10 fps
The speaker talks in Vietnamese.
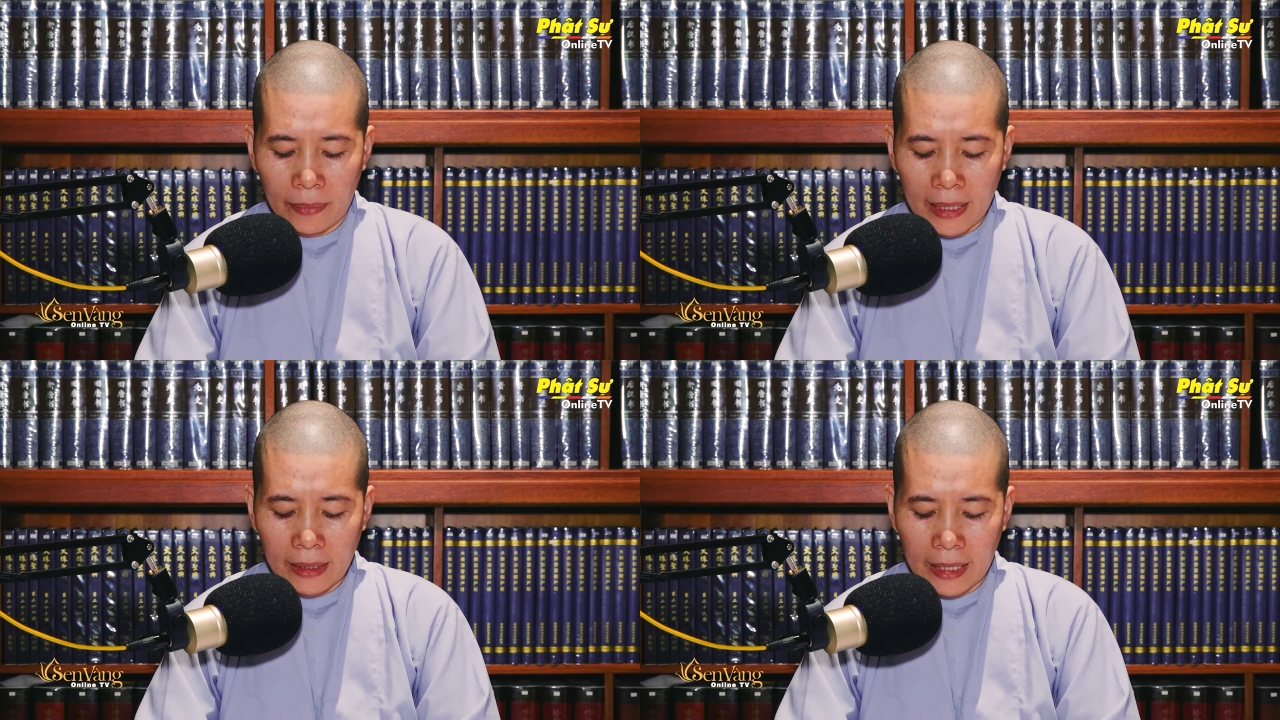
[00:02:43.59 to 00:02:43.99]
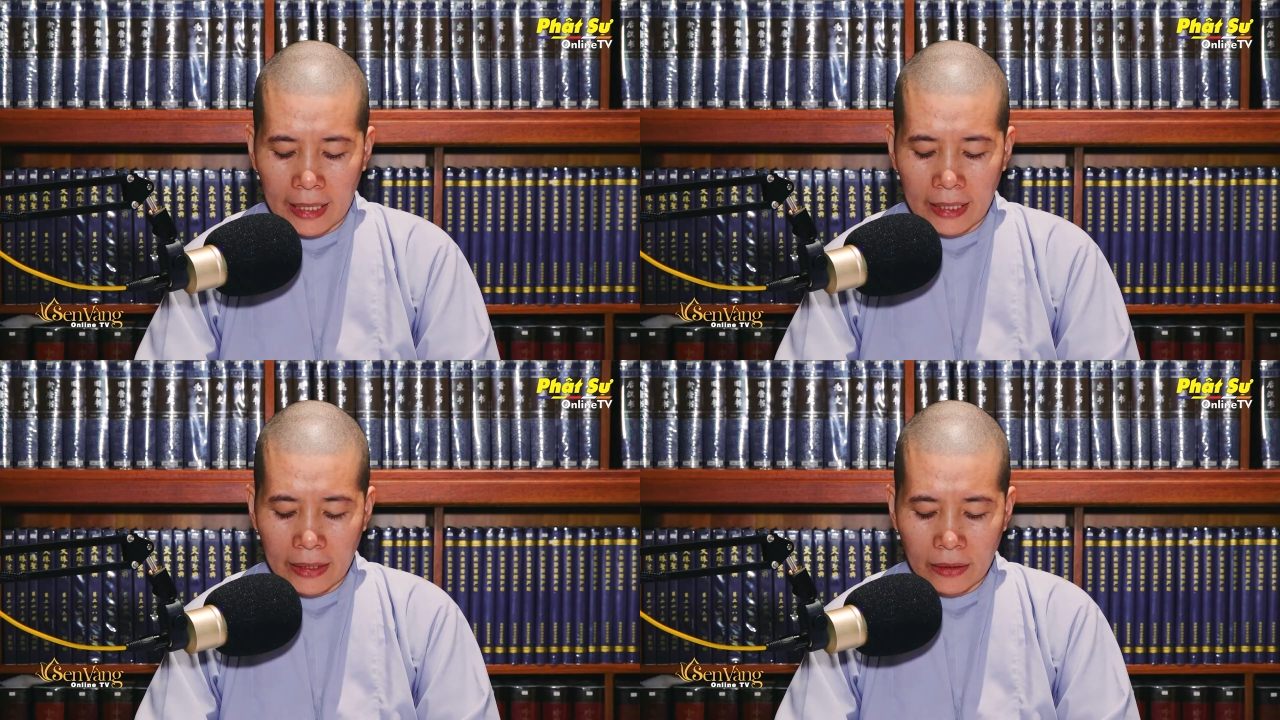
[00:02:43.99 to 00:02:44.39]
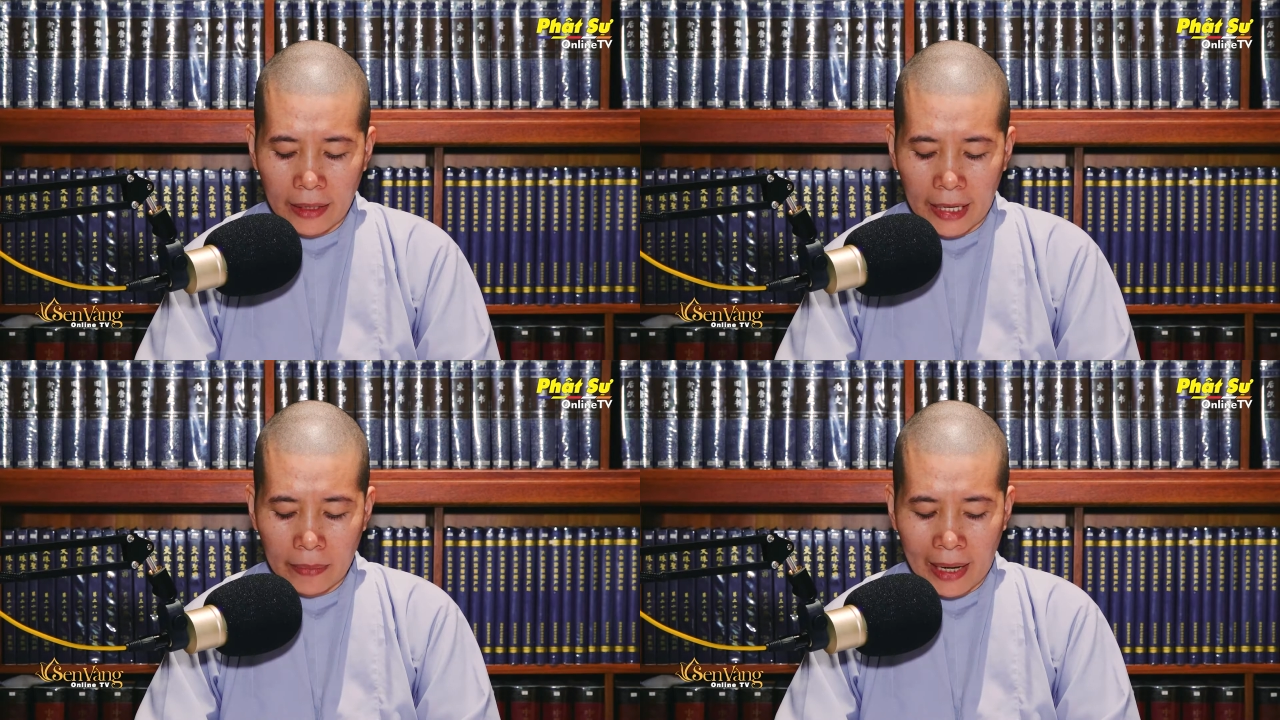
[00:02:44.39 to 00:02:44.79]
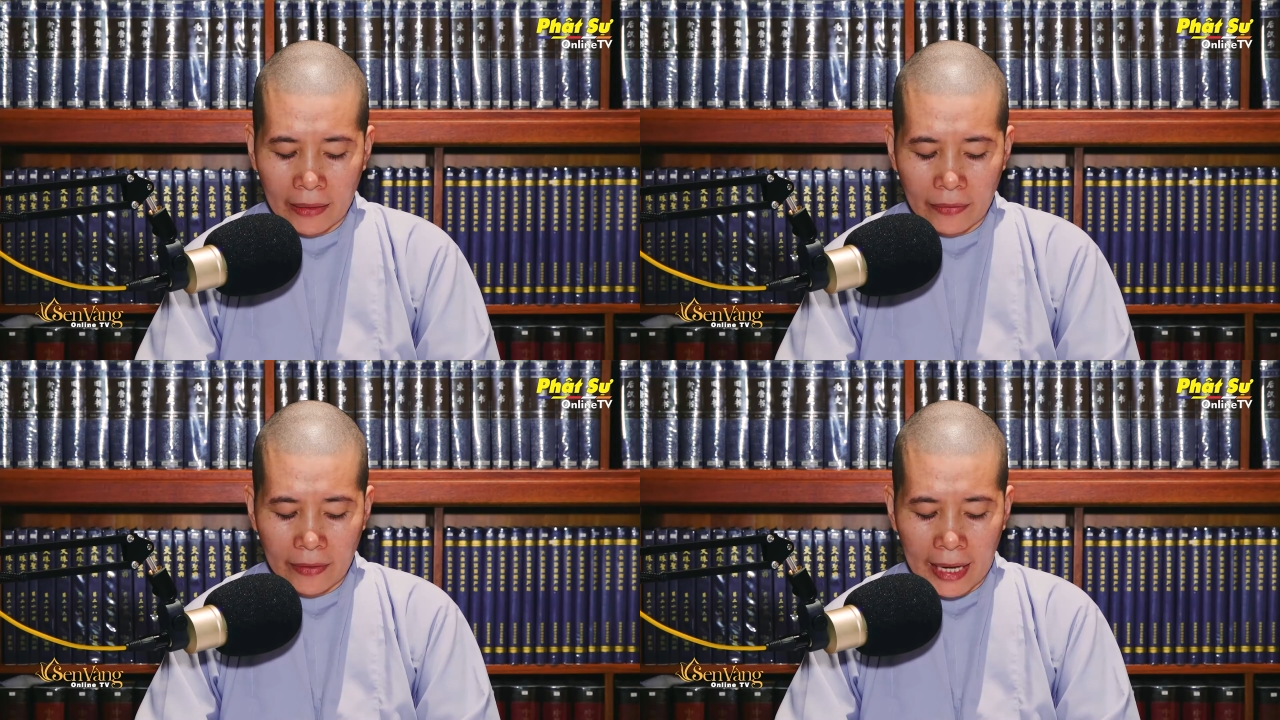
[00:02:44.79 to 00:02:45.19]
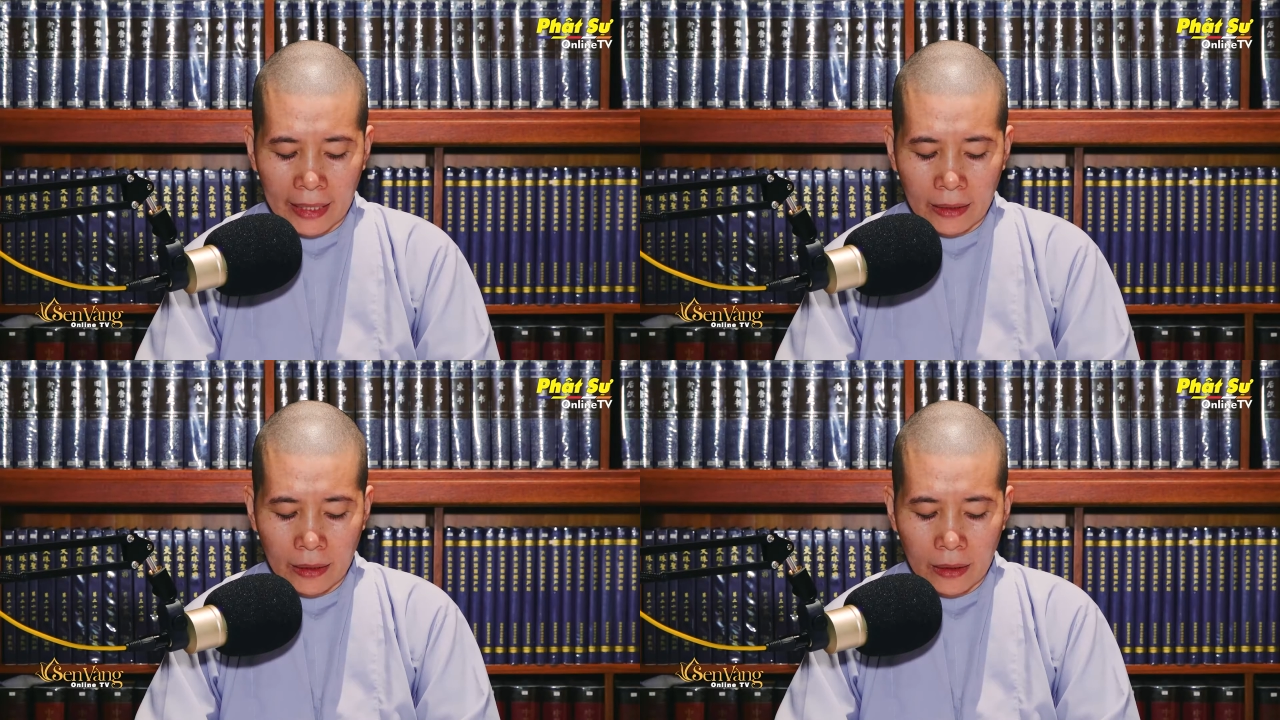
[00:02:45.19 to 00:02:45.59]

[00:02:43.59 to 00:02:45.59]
bát này có thể bằng vàng